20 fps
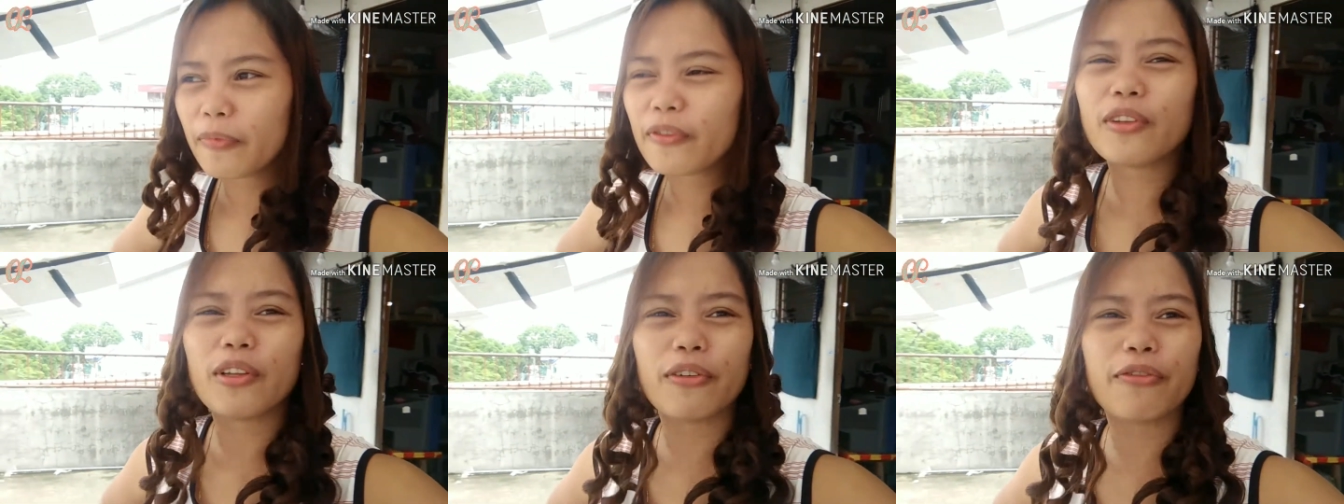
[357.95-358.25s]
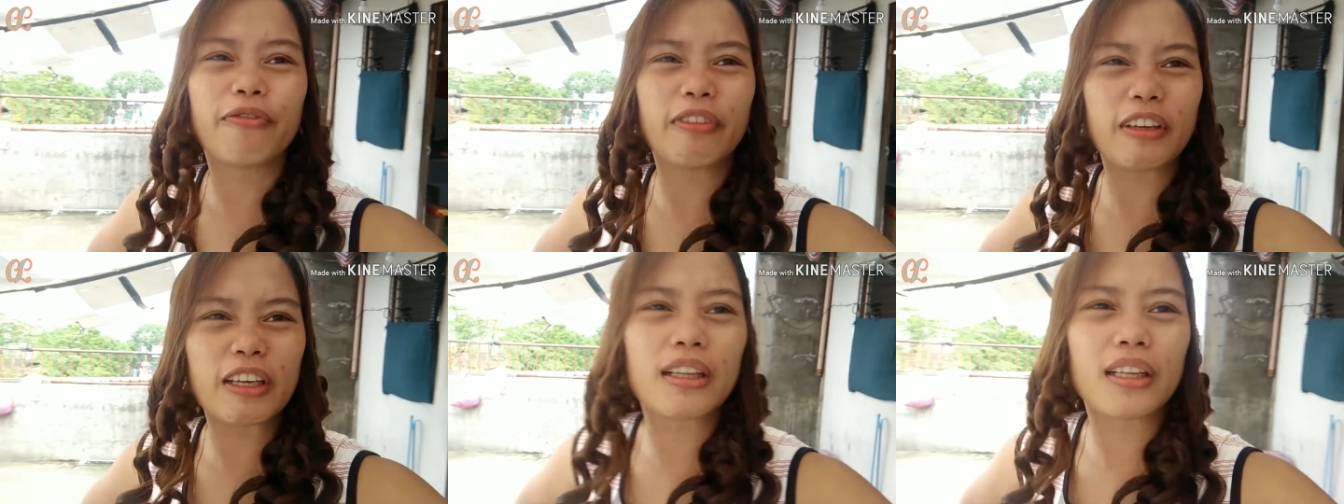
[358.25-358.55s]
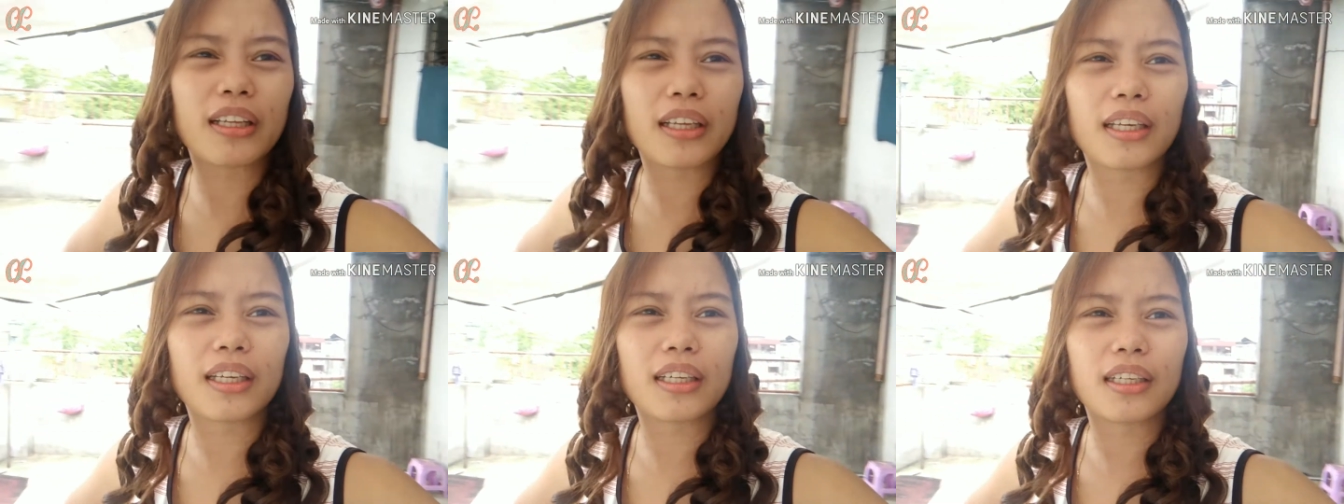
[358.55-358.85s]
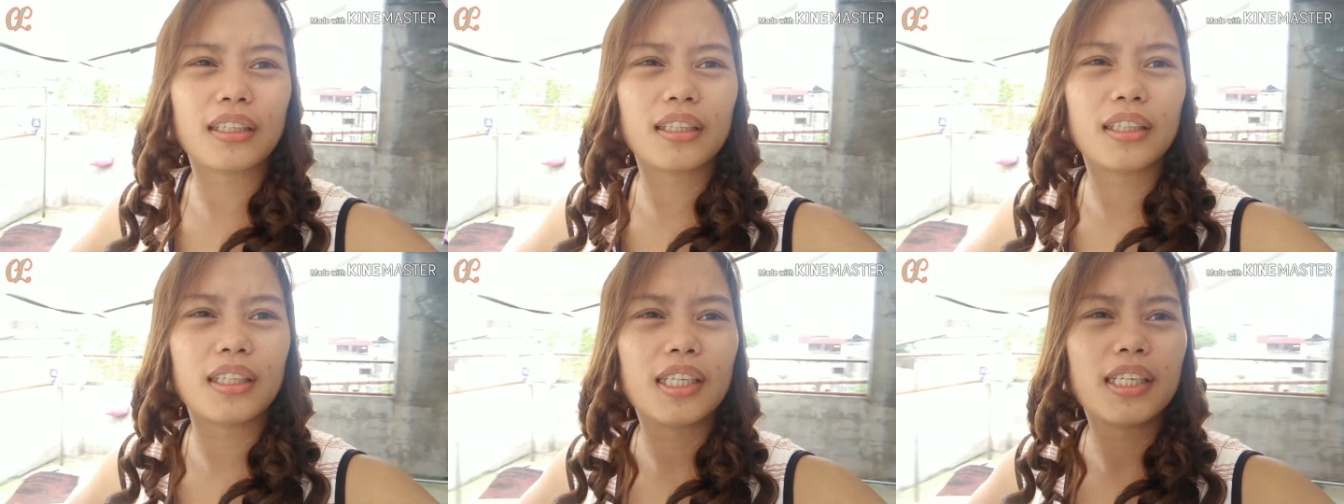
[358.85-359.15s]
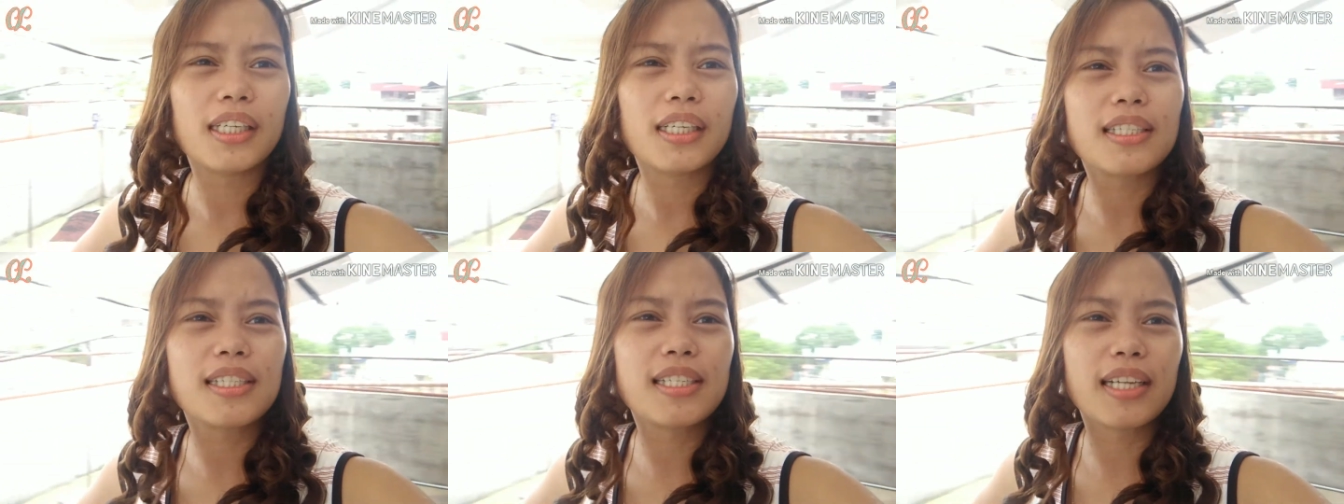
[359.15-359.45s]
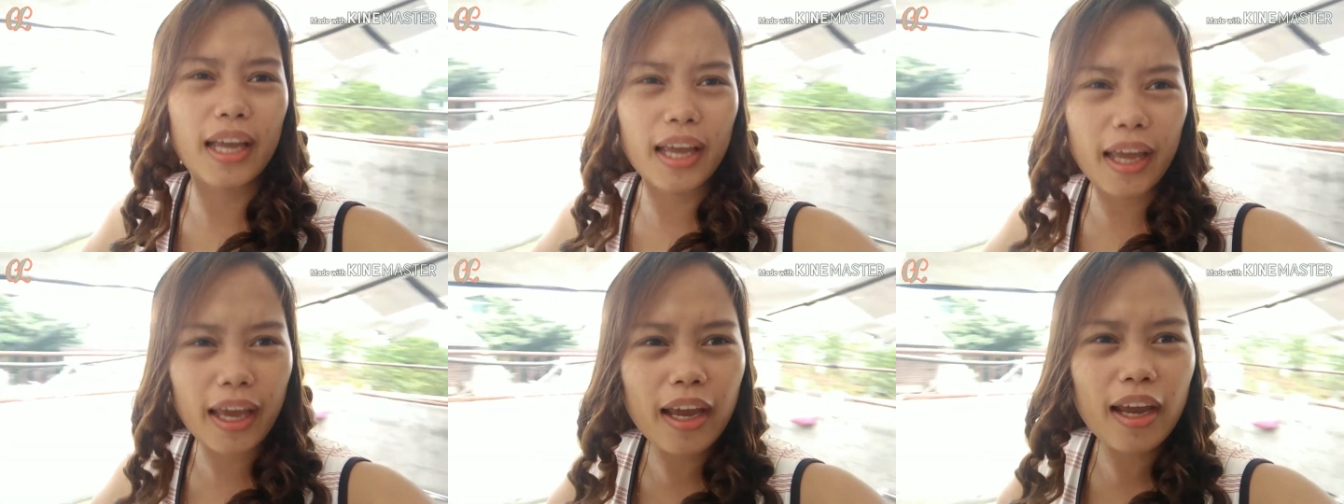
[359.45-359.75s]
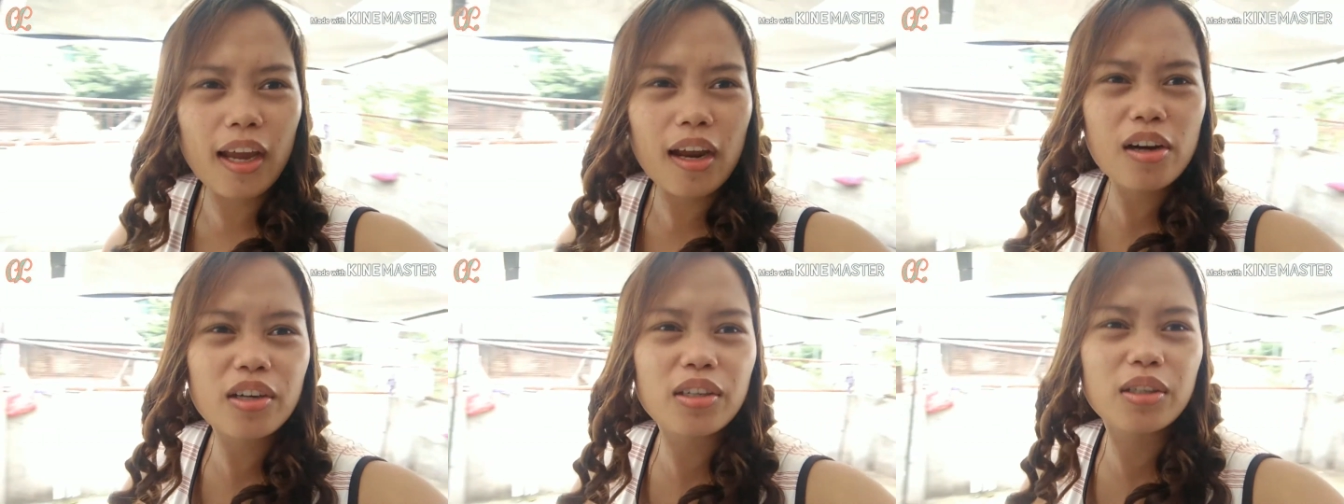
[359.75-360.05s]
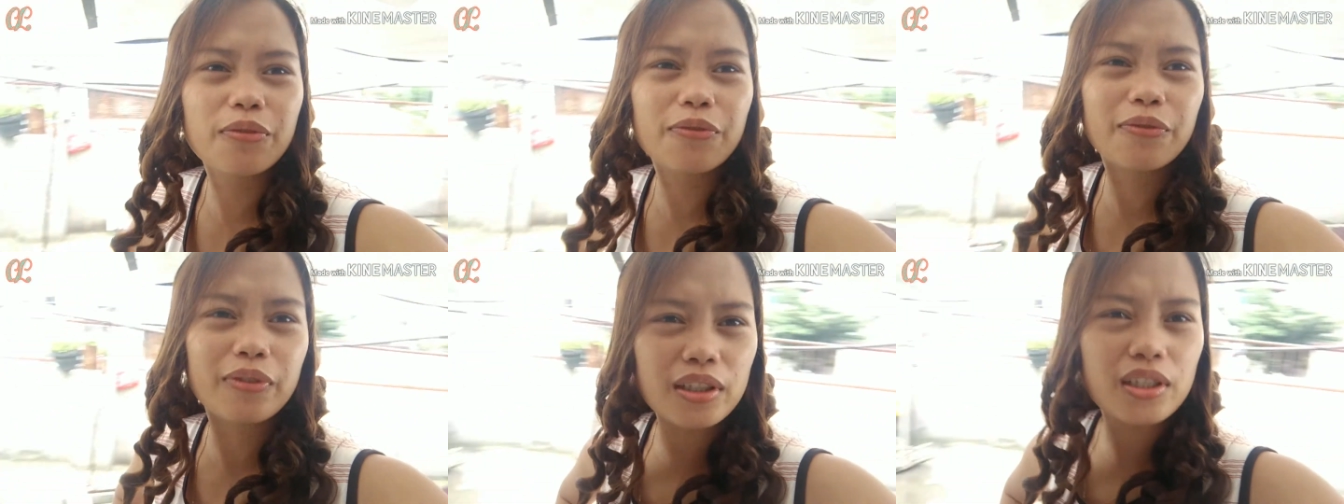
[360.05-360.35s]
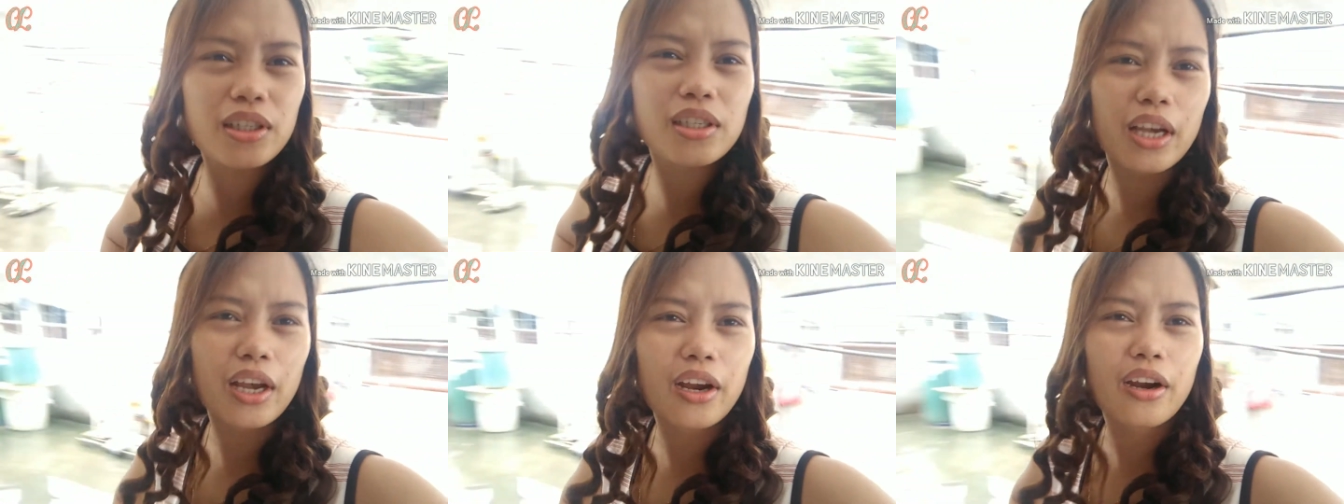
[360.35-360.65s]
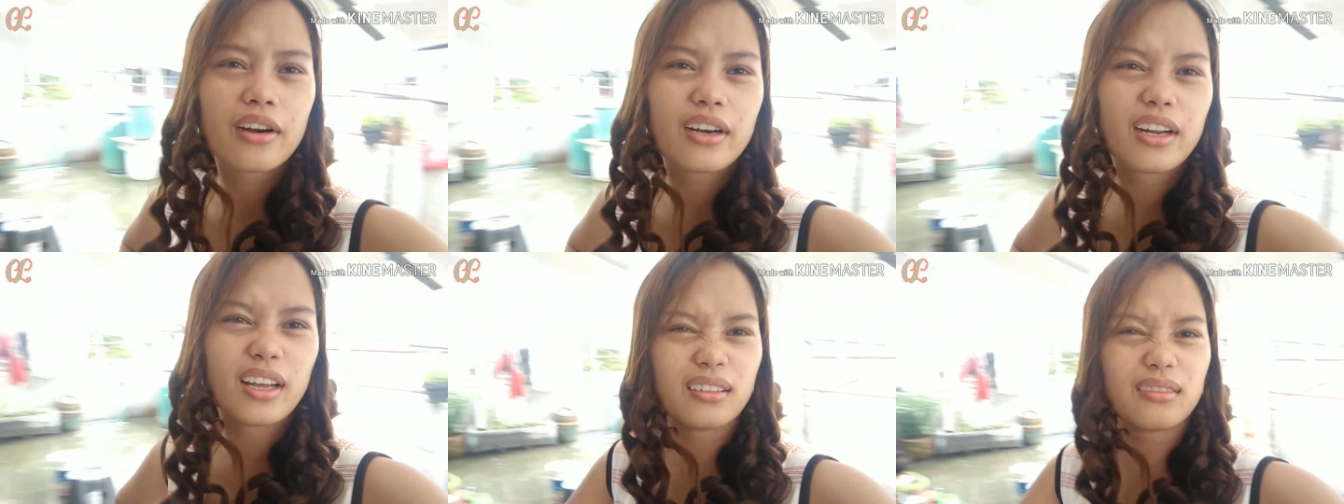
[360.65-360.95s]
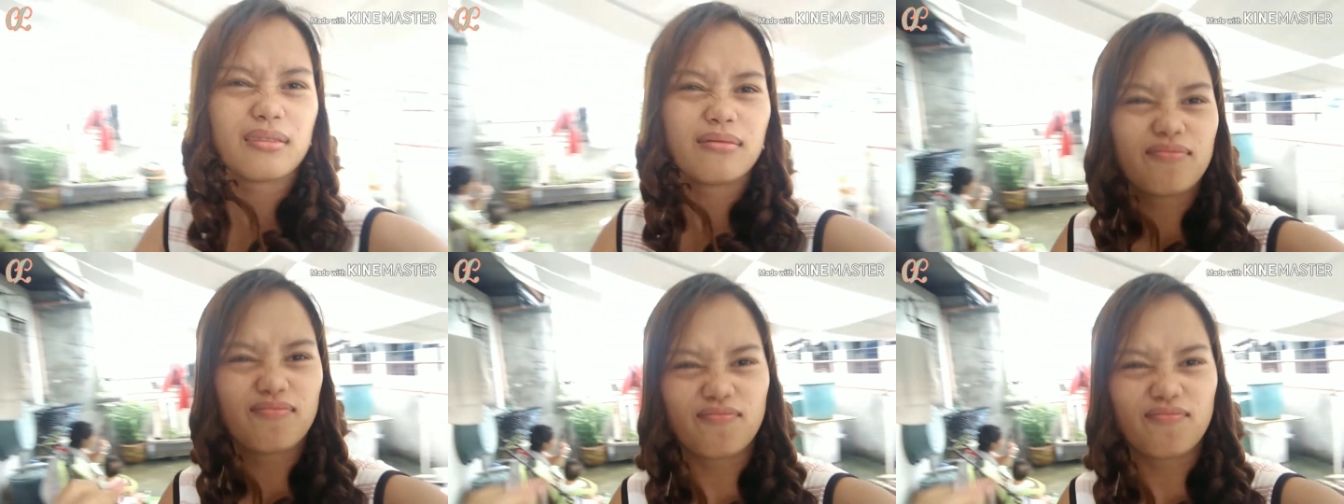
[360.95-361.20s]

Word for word: the feeling. The air, the fresh air that